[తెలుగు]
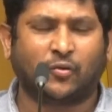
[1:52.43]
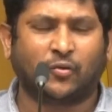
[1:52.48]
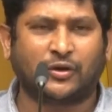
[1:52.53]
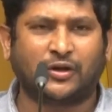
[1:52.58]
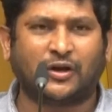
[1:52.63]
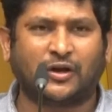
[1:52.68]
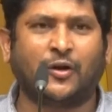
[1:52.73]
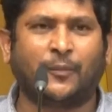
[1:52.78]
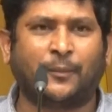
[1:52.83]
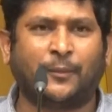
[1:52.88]

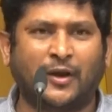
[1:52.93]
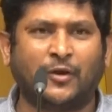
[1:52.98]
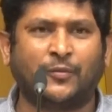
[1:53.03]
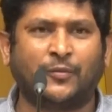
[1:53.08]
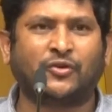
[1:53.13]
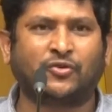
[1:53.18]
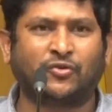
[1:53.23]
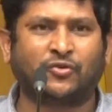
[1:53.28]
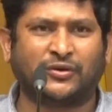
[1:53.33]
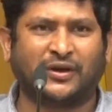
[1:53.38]
కుట్రల్లో పాలు
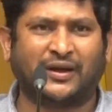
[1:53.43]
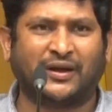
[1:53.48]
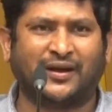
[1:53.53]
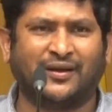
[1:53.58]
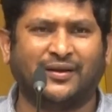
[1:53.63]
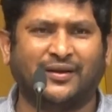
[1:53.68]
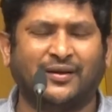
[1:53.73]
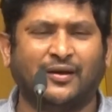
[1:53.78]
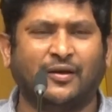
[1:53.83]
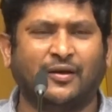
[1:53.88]
పంచుకుంటాడా
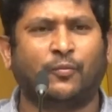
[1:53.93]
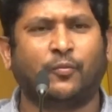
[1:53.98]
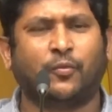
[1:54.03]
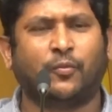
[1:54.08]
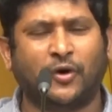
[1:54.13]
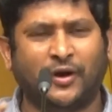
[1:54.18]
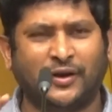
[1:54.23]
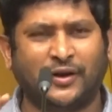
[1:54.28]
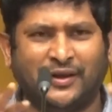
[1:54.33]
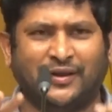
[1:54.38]

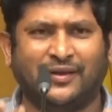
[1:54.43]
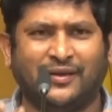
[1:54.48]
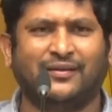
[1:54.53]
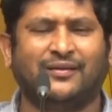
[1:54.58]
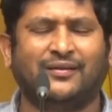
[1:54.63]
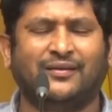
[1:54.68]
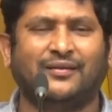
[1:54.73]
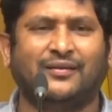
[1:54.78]
పోని